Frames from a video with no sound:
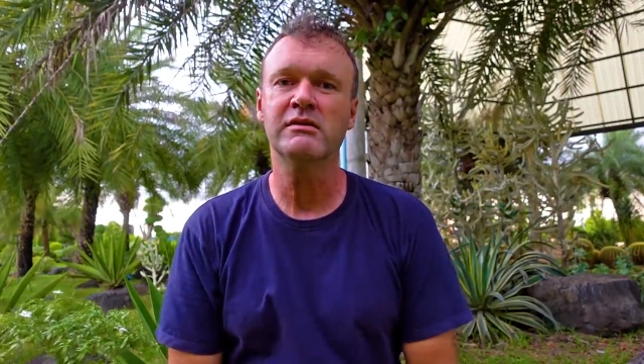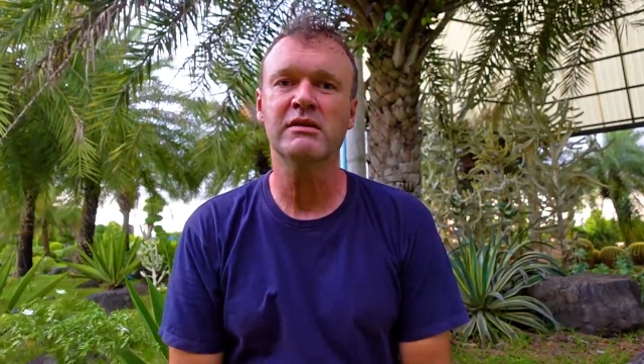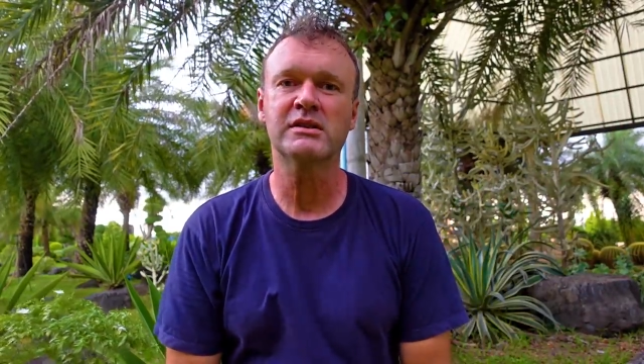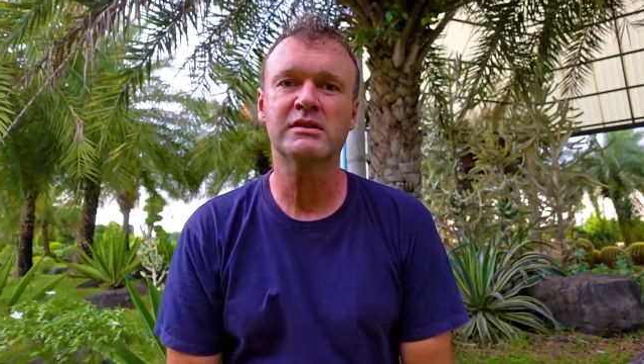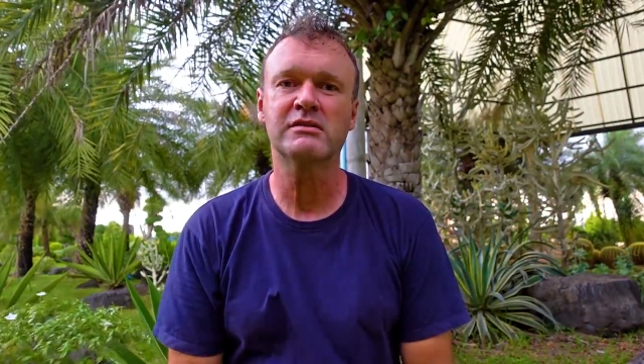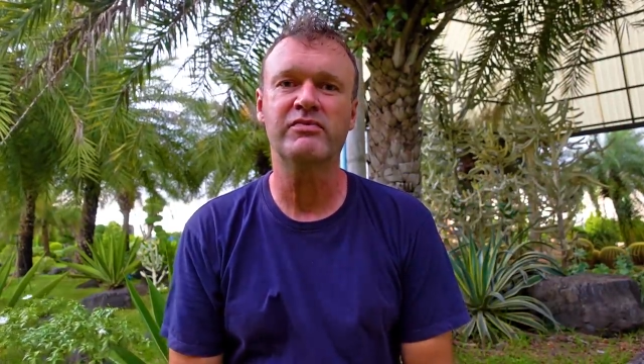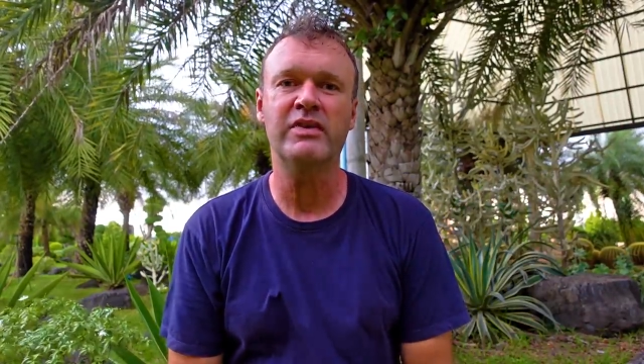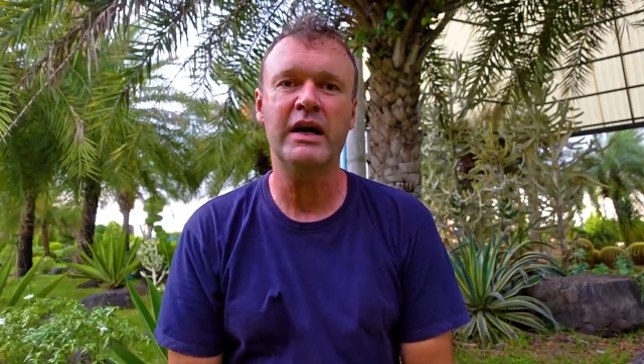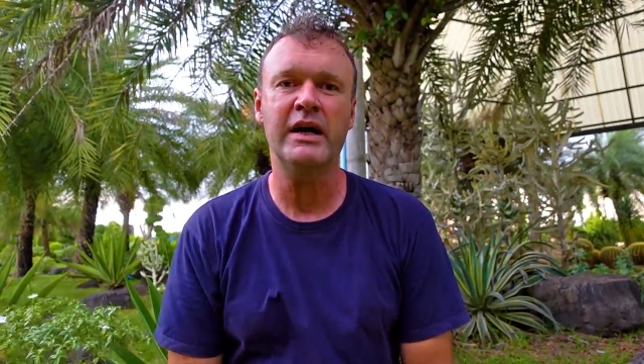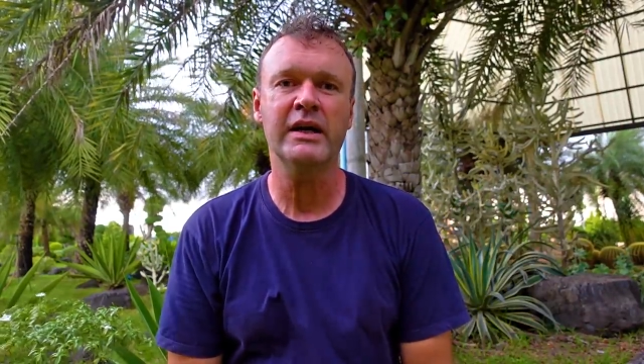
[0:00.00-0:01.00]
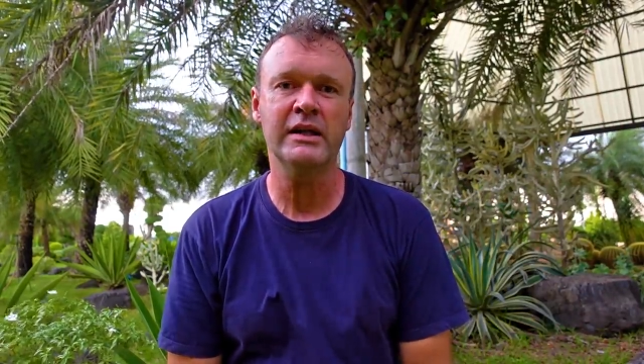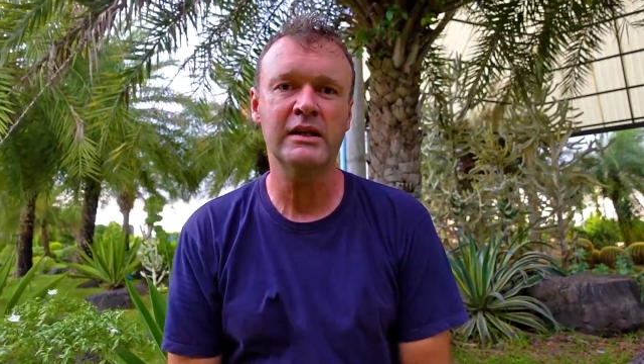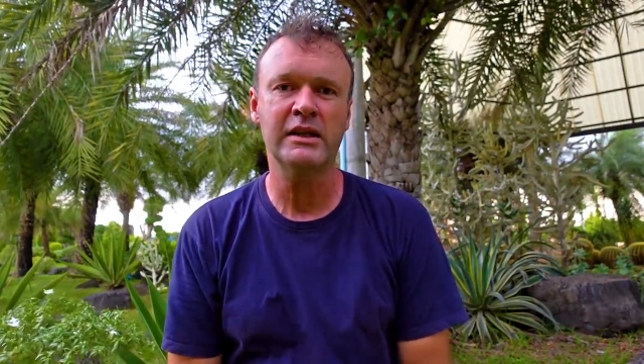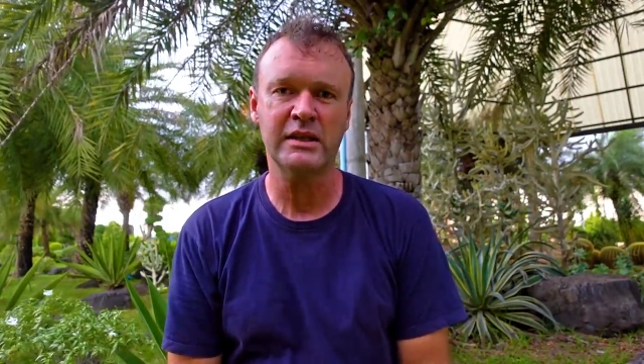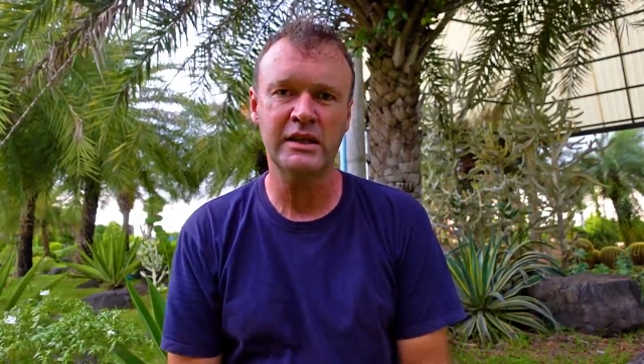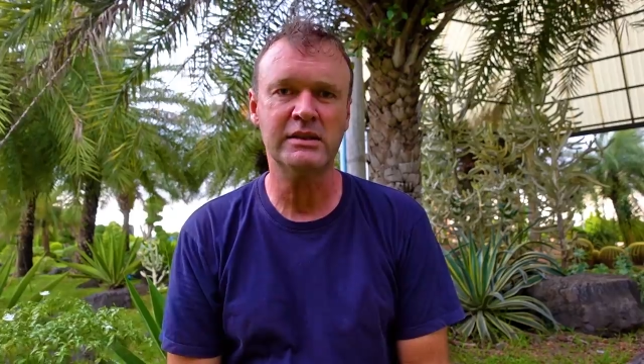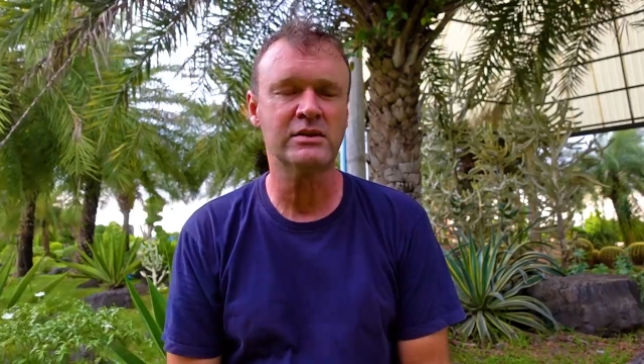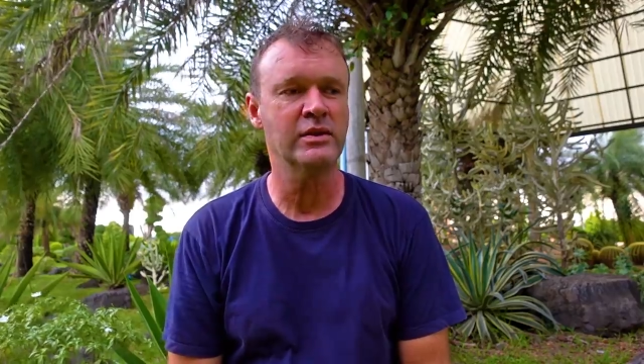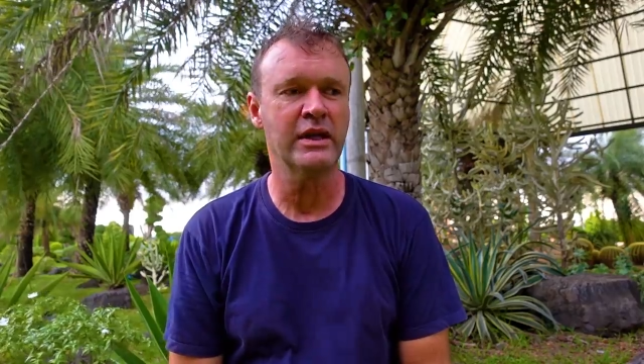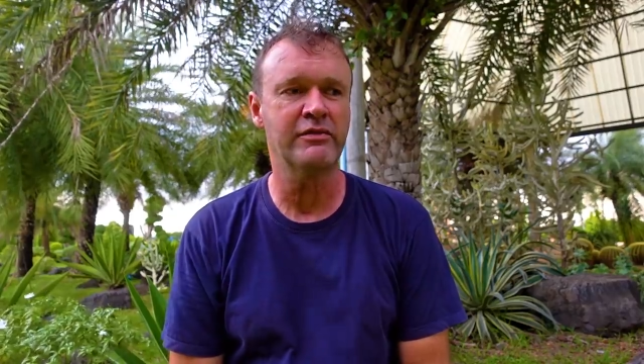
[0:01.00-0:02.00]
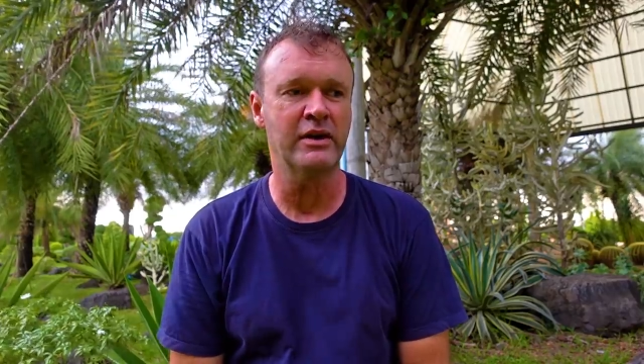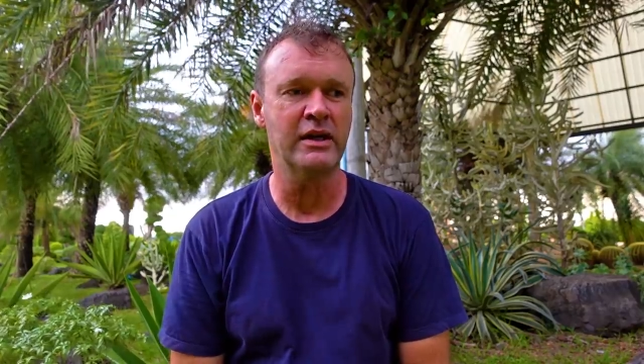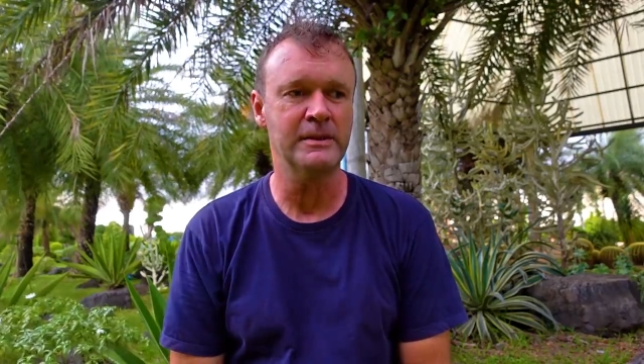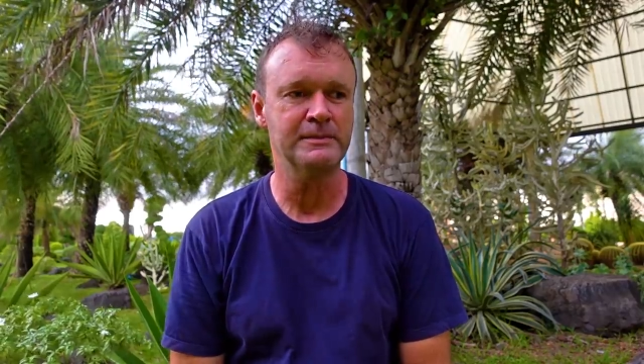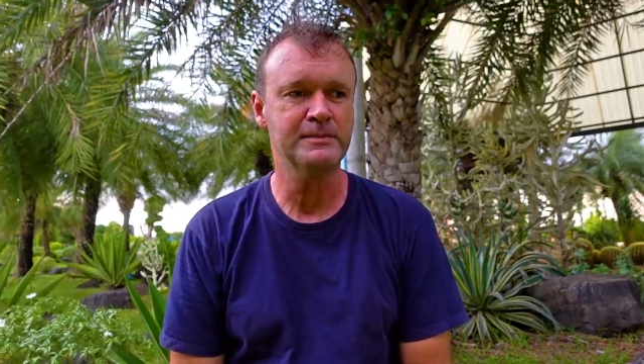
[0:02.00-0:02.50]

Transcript: das war eigentlich nicht so der Fall.